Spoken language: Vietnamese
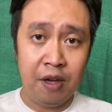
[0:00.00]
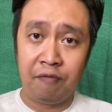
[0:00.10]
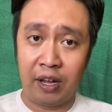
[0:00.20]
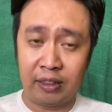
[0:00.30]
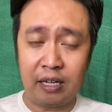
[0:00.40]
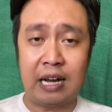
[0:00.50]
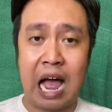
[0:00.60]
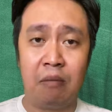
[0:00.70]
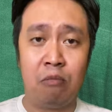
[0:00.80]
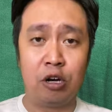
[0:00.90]
với tất
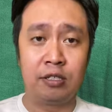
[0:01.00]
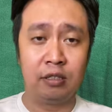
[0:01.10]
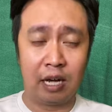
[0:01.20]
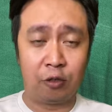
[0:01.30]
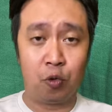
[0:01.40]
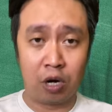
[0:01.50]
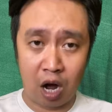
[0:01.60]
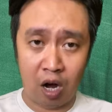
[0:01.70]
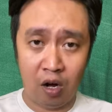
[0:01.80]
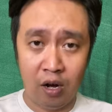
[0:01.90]
cả mọi sự thật của
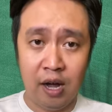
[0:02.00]
nó